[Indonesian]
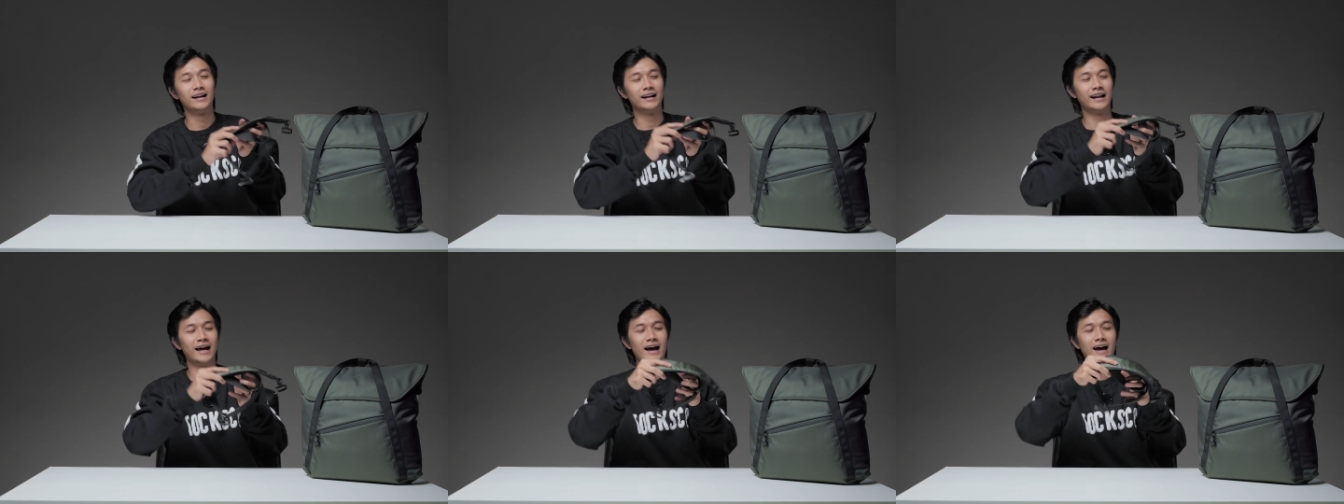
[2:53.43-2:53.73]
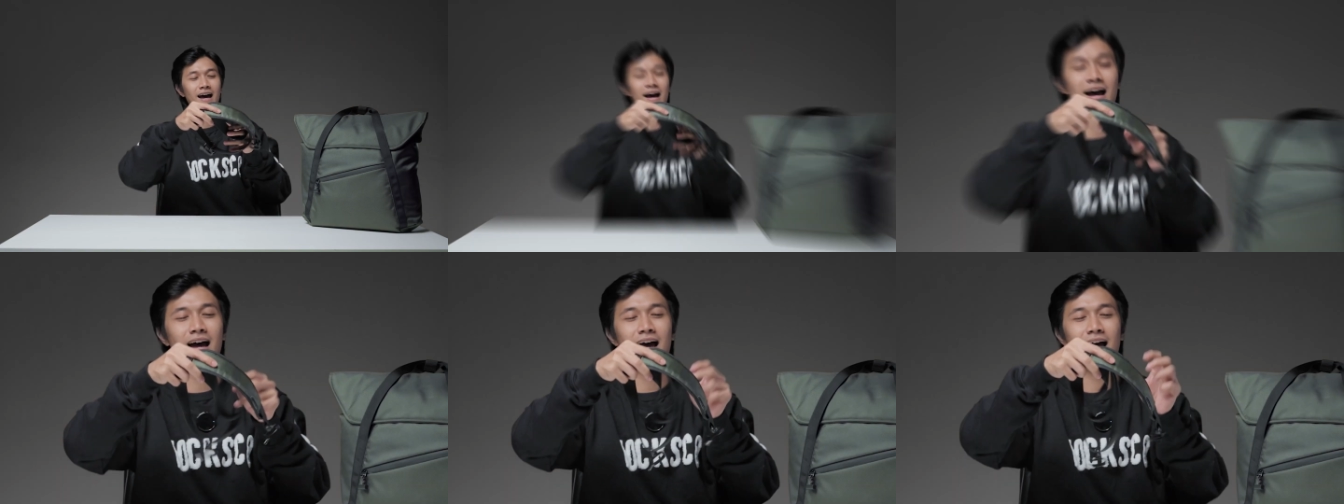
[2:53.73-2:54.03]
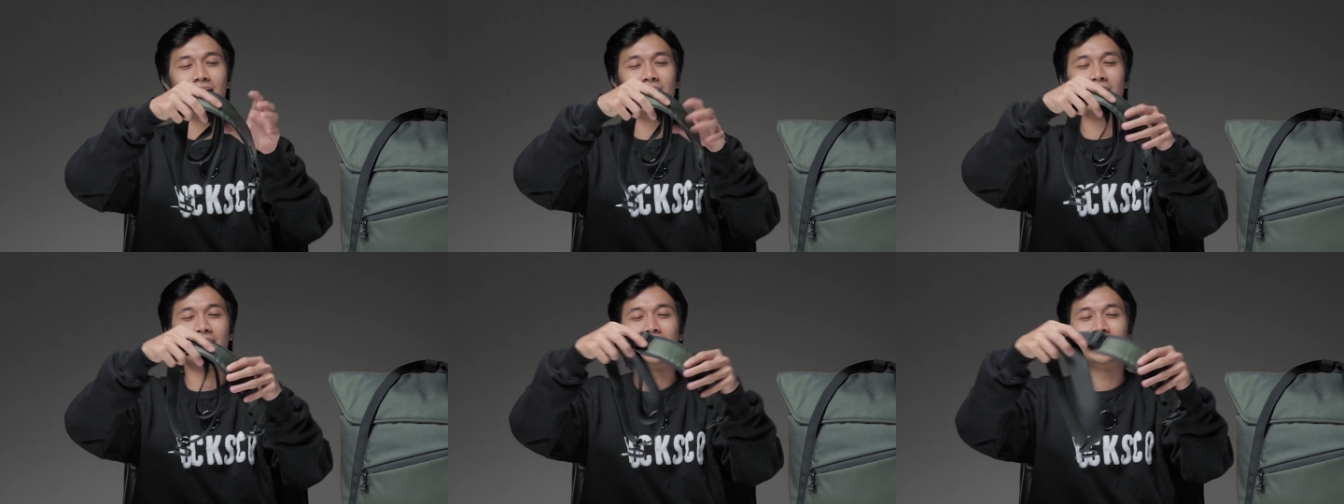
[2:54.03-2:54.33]

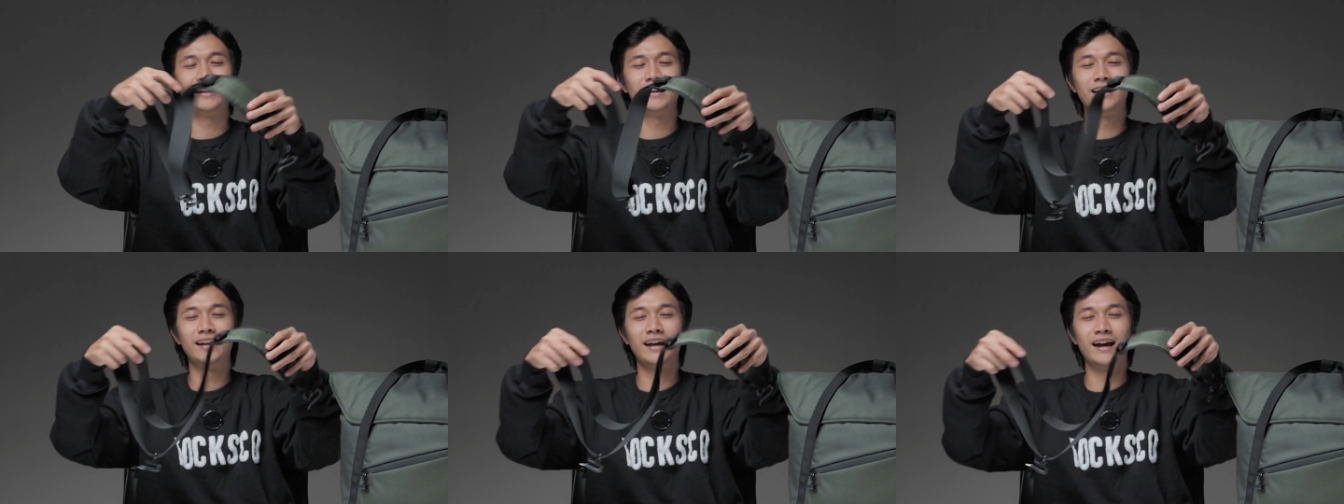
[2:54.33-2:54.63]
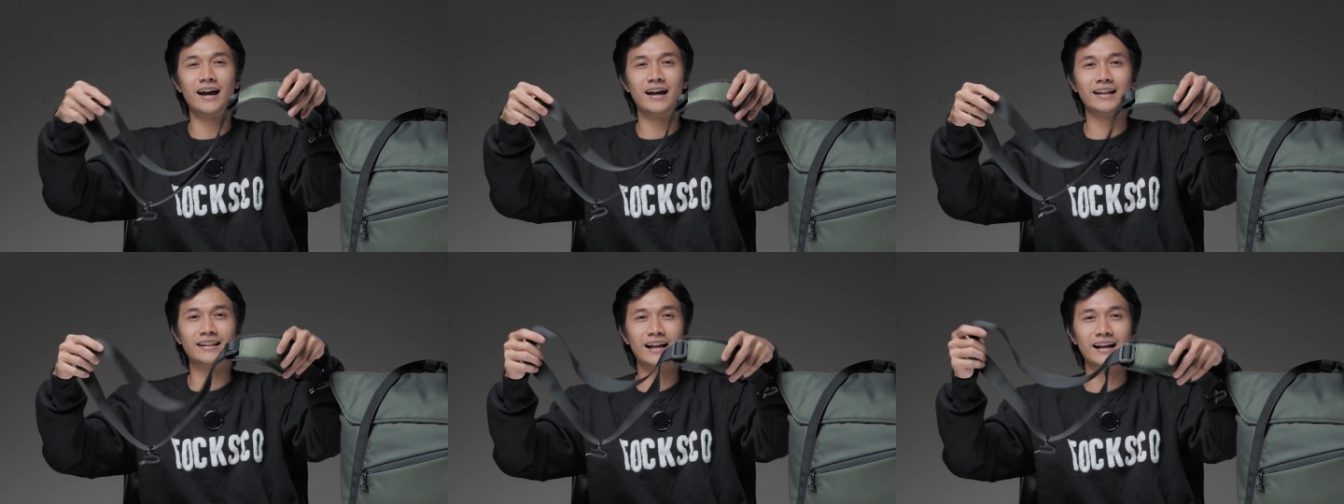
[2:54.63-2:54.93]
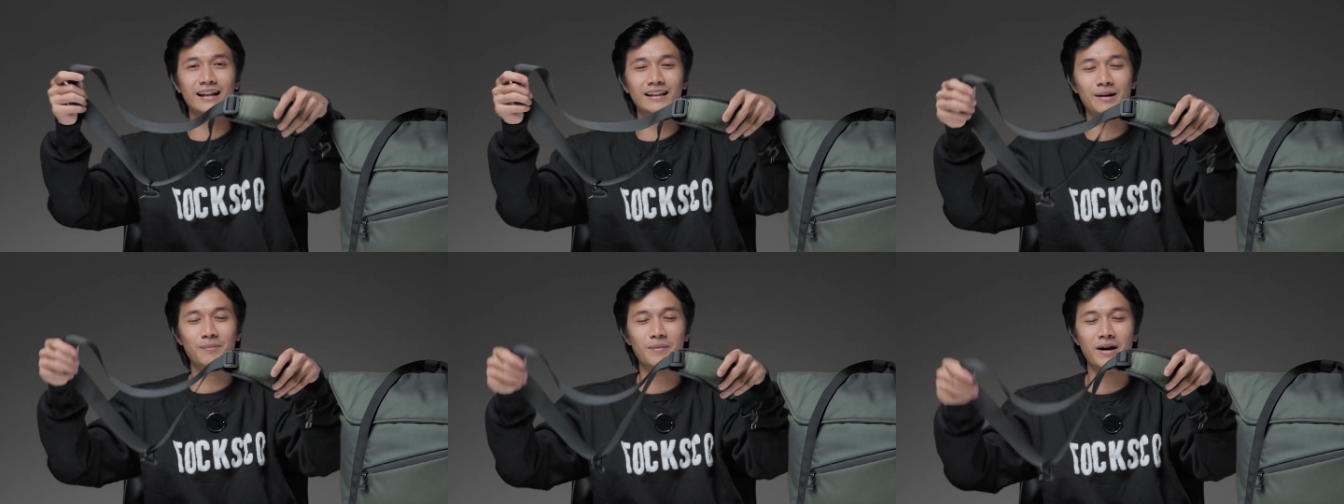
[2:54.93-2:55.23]
Nah, ini dia
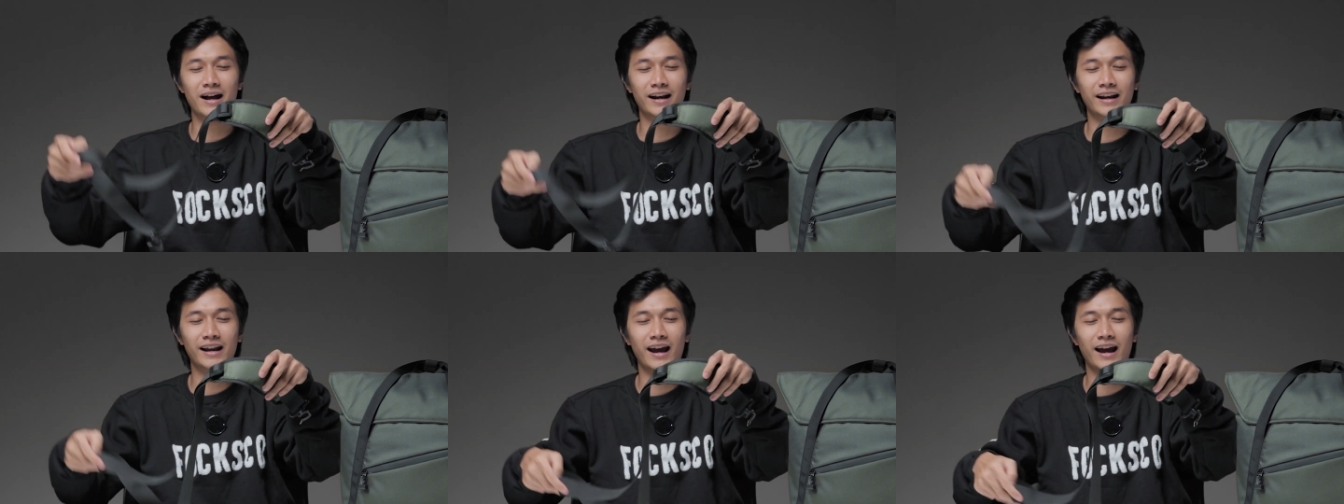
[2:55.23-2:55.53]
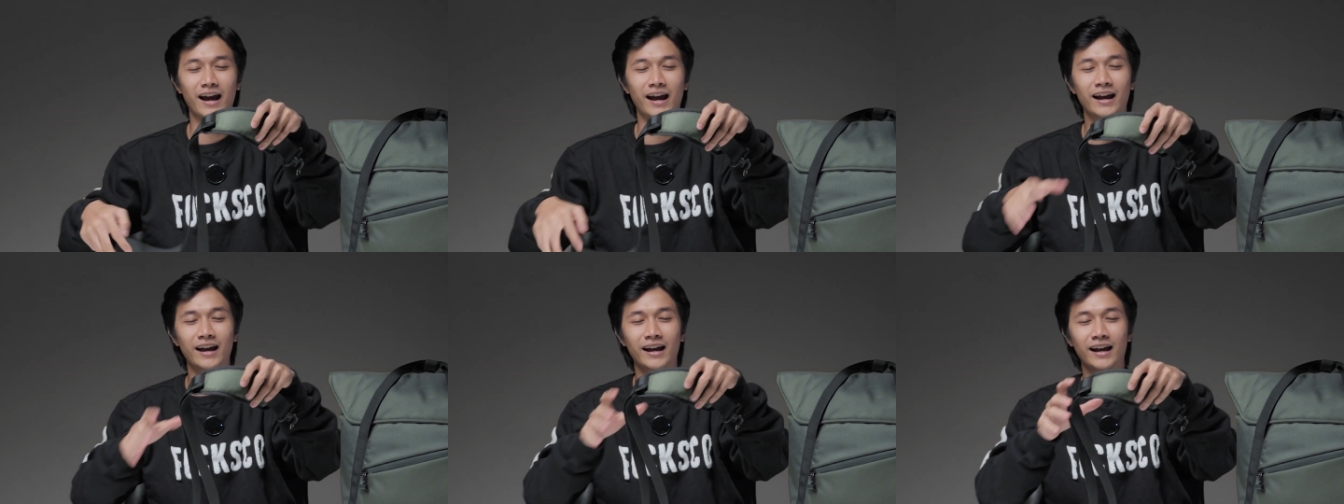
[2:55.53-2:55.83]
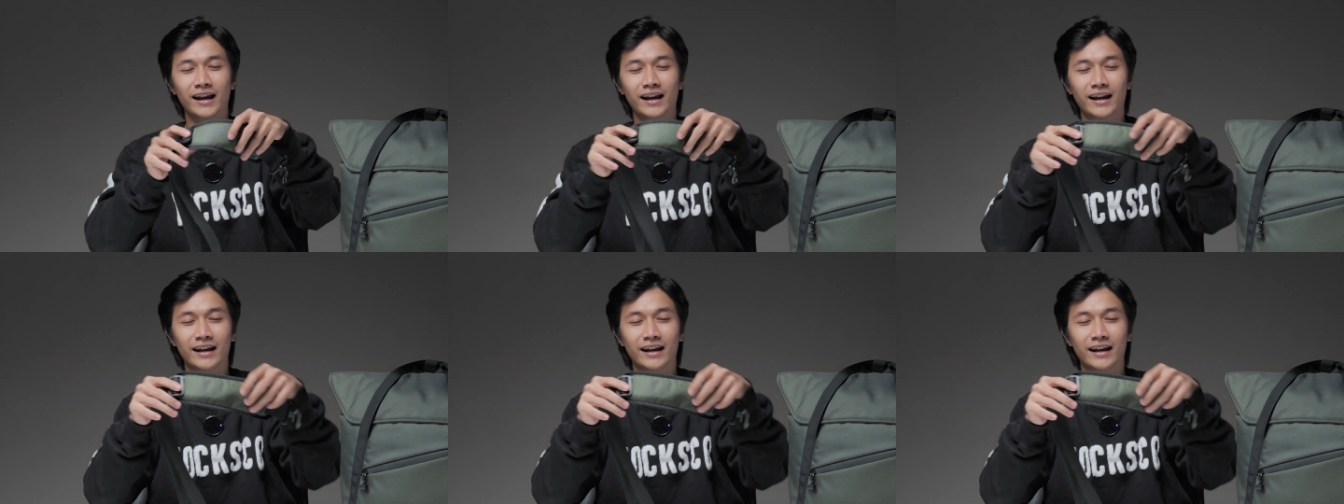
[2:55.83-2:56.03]
tali tambahannya.